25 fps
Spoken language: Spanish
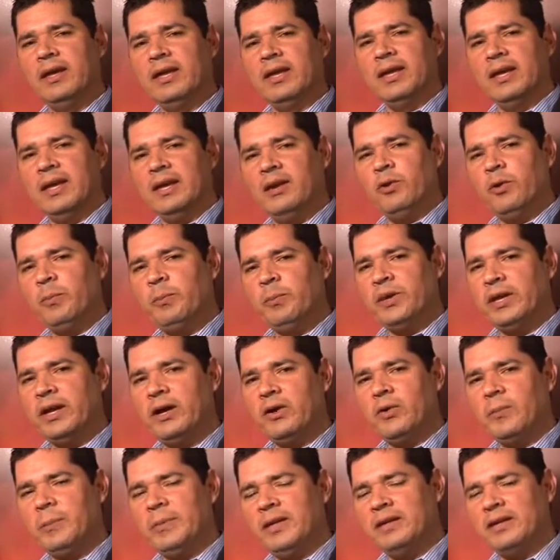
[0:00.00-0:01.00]
¿Qué nos
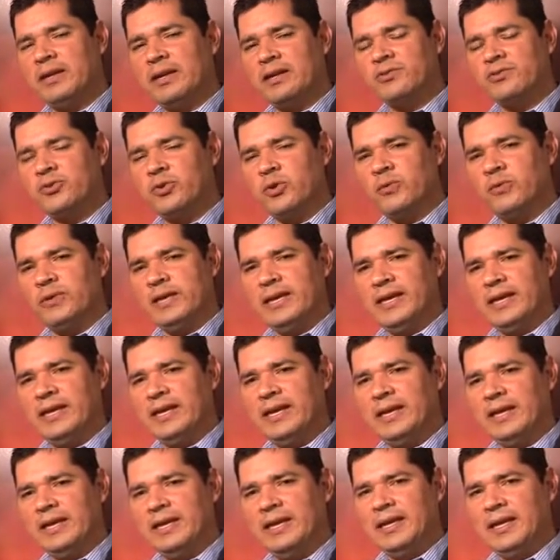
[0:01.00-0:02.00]
pudiera comentar
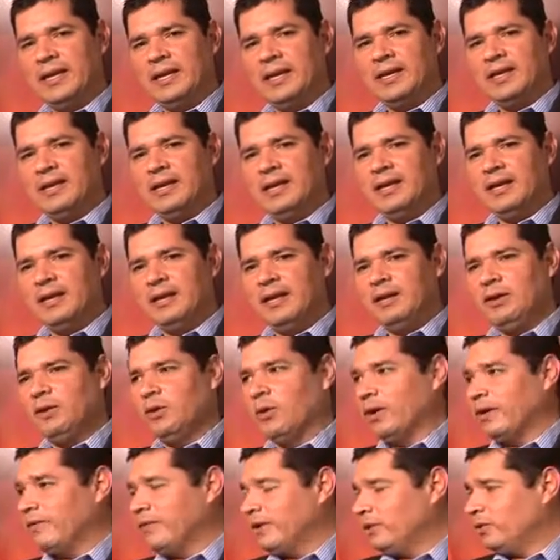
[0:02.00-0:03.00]
sobre eh,
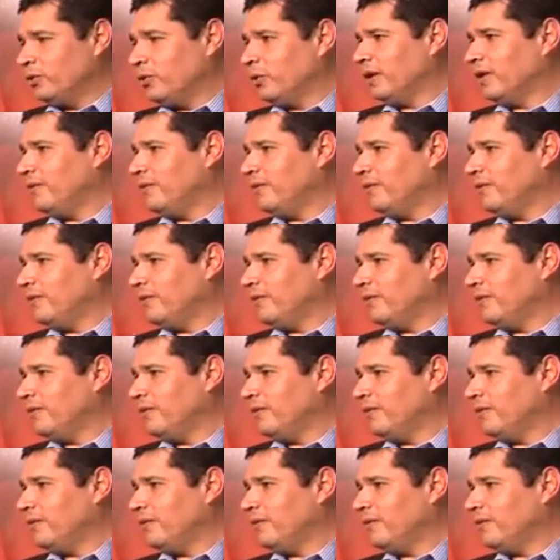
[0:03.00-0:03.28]
los eventos que